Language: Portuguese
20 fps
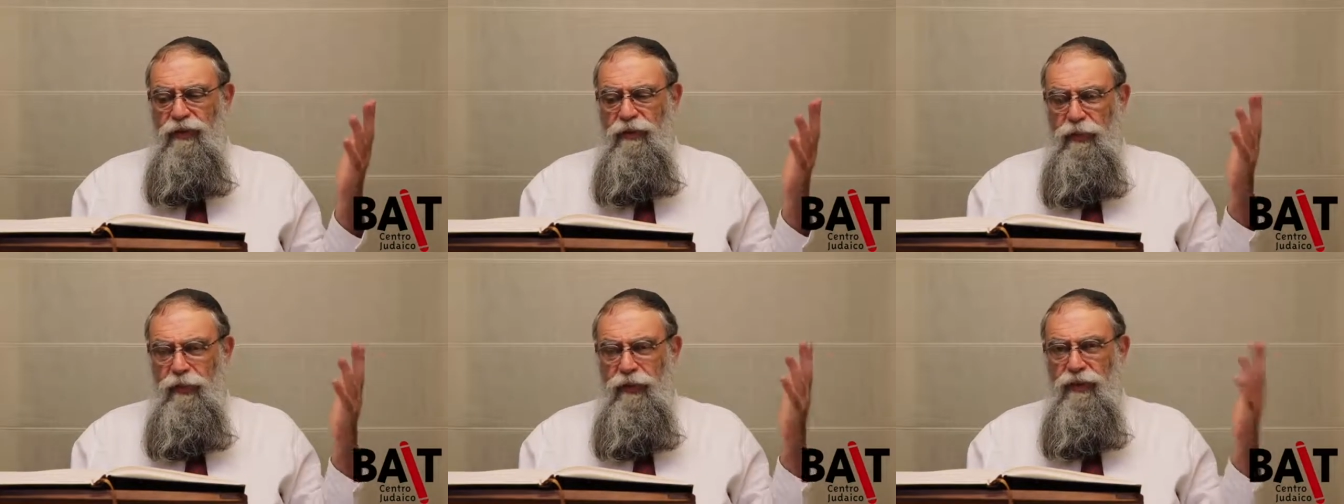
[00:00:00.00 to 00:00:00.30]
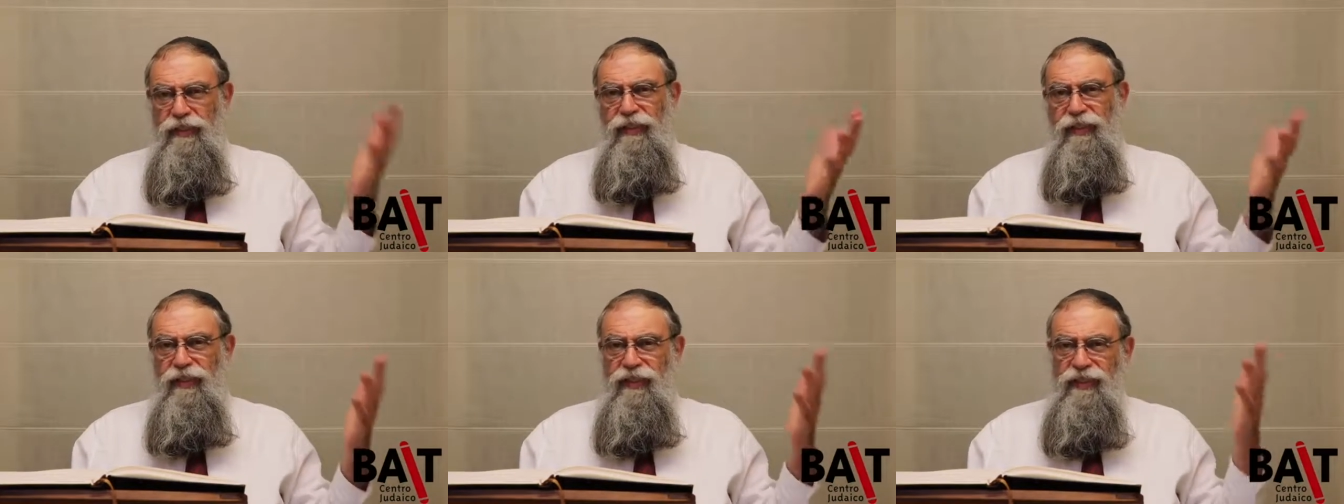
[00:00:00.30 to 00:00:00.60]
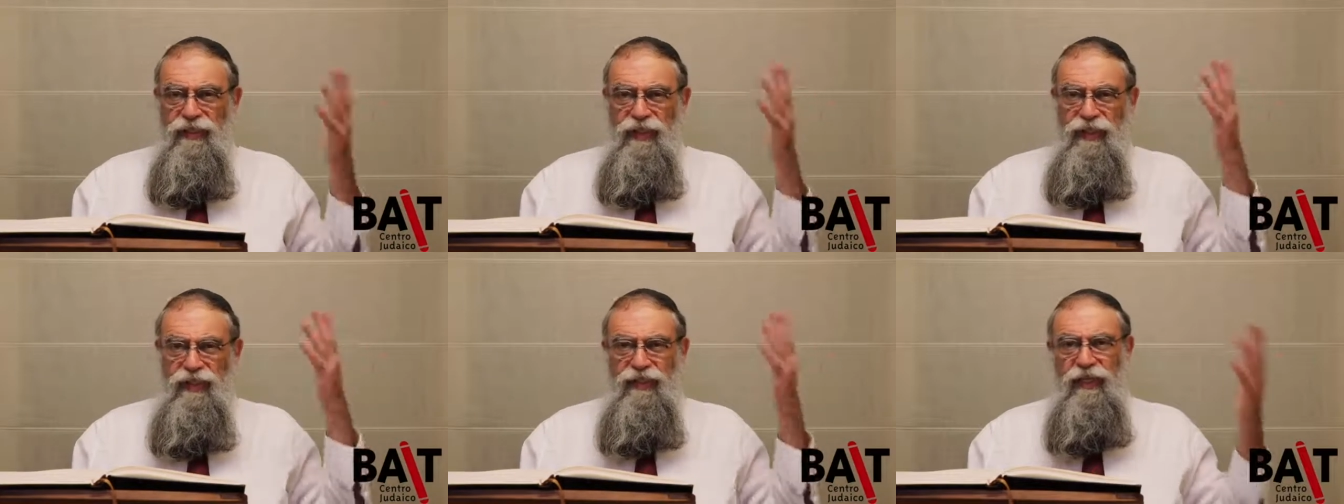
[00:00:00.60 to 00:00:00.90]
por assim
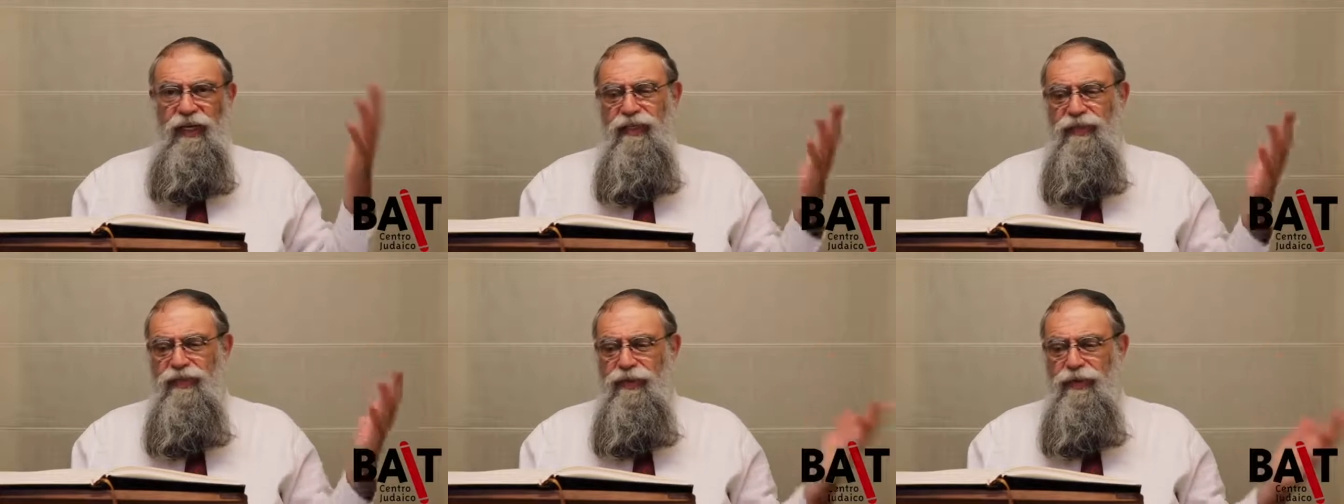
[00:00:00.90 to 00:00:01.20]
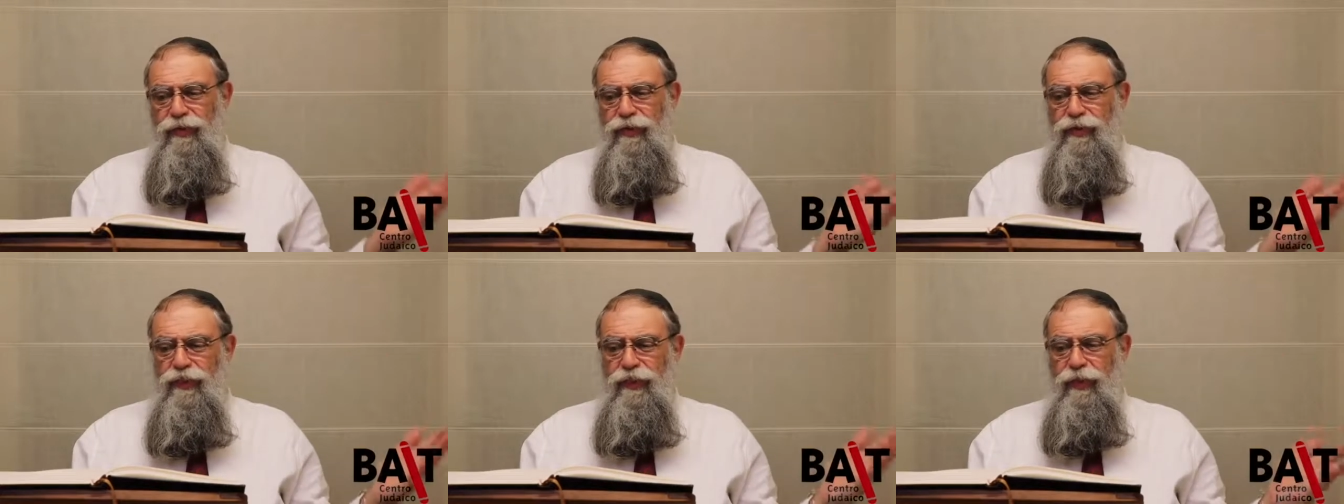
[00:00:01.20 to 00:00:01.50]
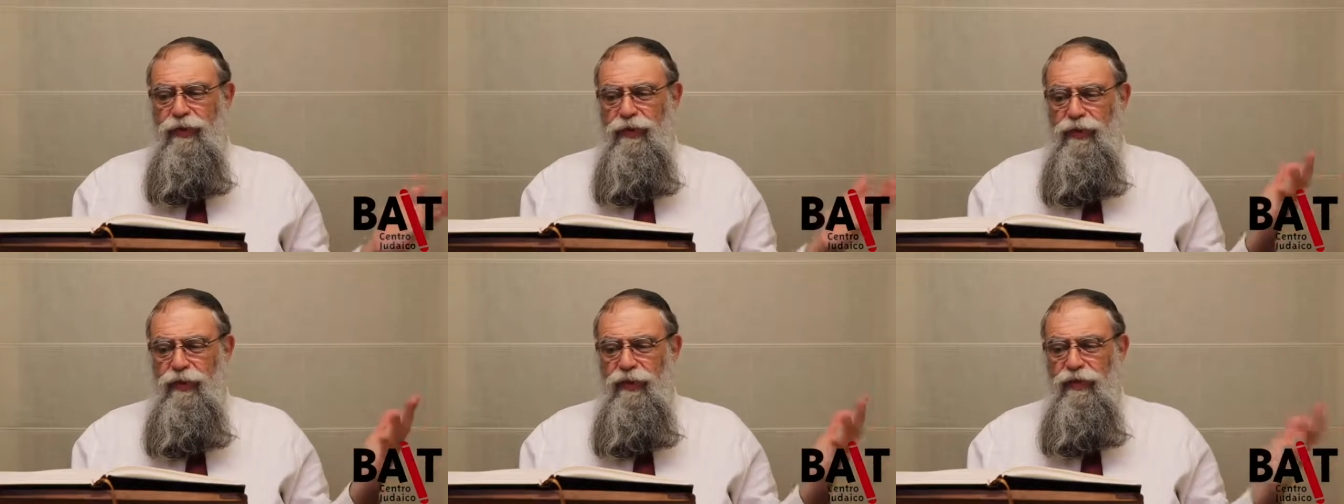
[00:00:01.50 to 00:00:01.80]
dizer, desce dos
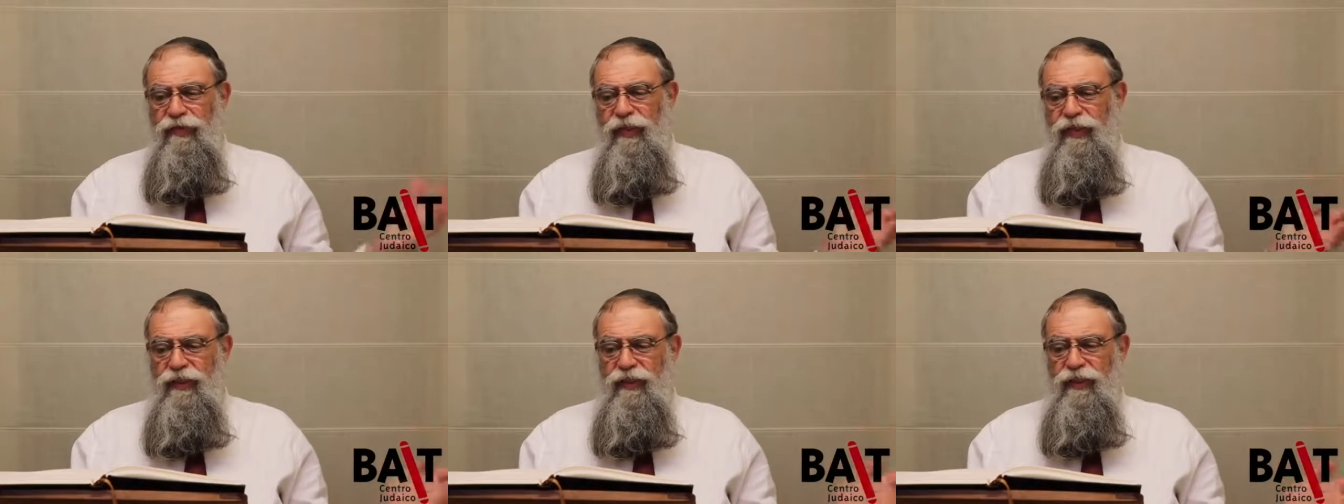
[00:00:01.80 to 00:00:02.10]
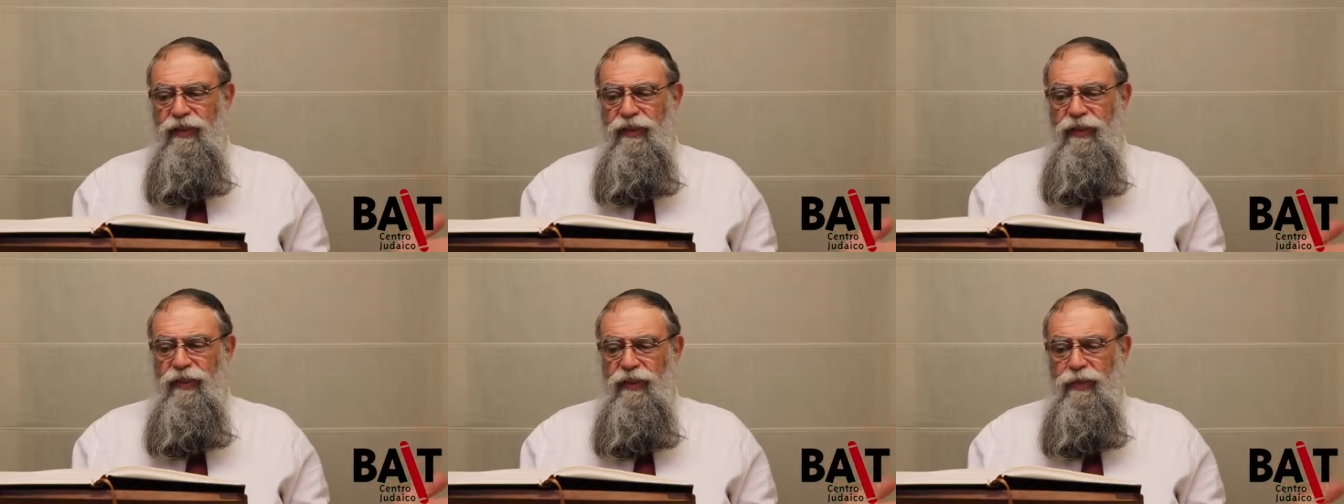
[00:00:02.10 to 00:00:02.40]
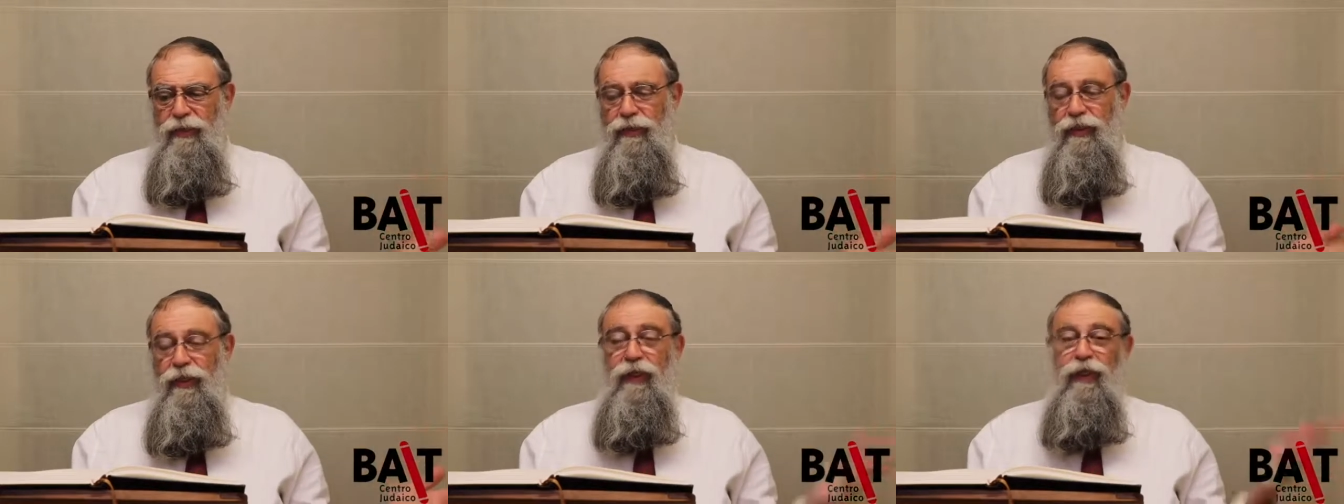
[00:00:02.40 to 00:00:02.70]
céus, o que vem de
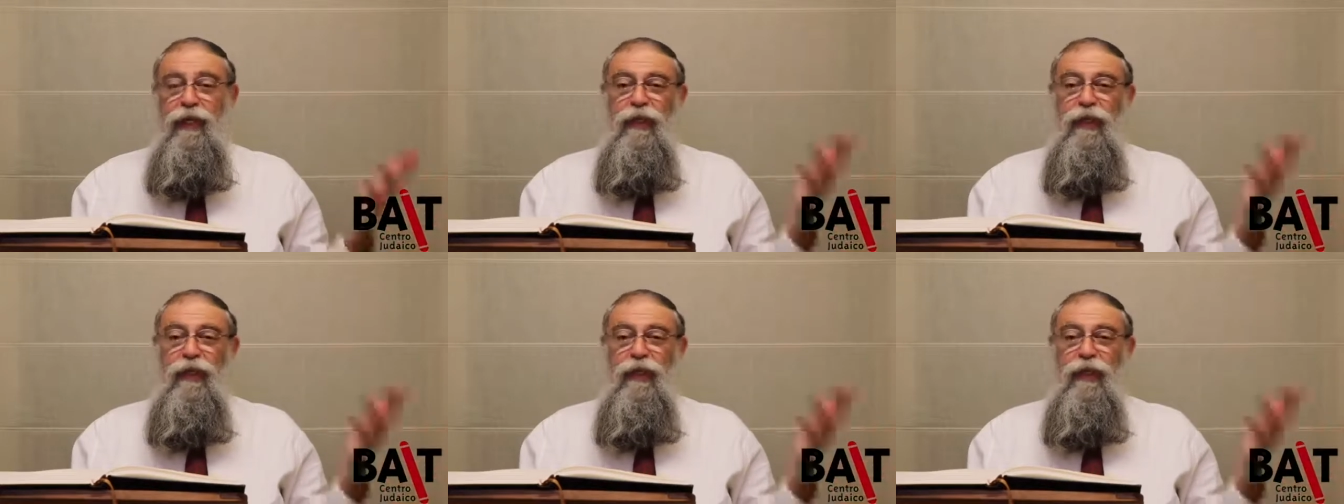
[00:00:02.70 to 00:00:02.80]
Deus,